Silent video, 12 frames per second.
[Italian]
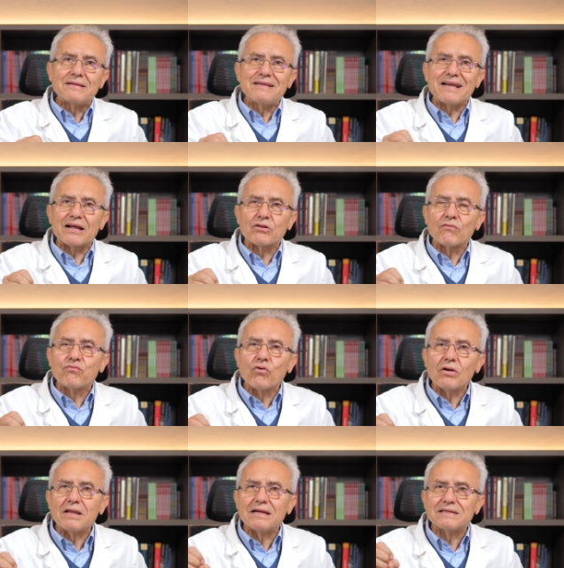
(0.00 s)
tirato
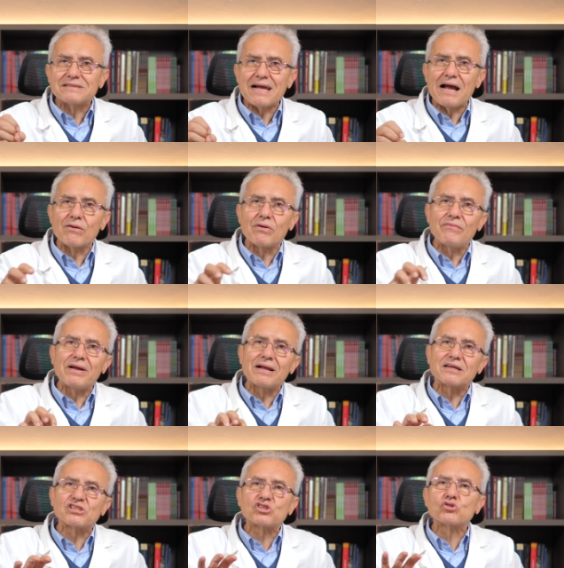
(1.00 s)
fuori dal sangue,
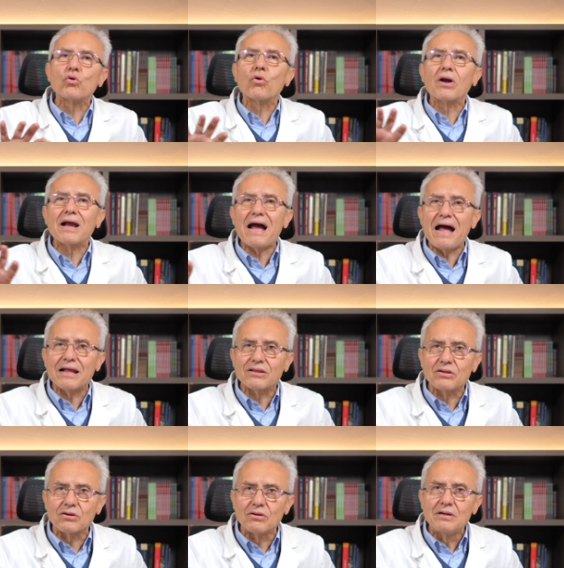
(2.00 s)
venga
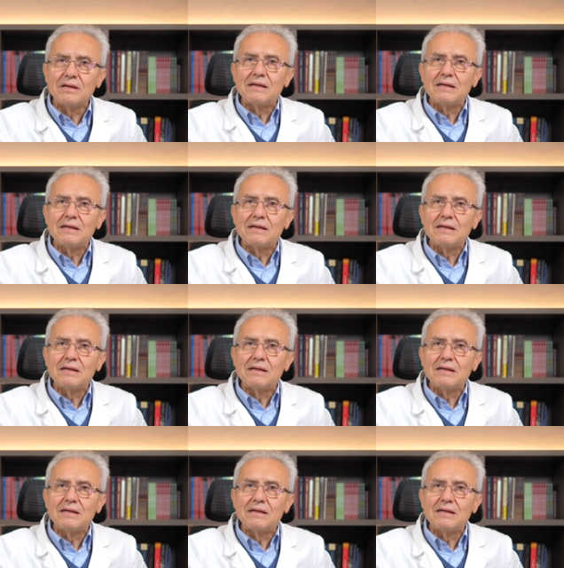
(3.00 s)
stoccato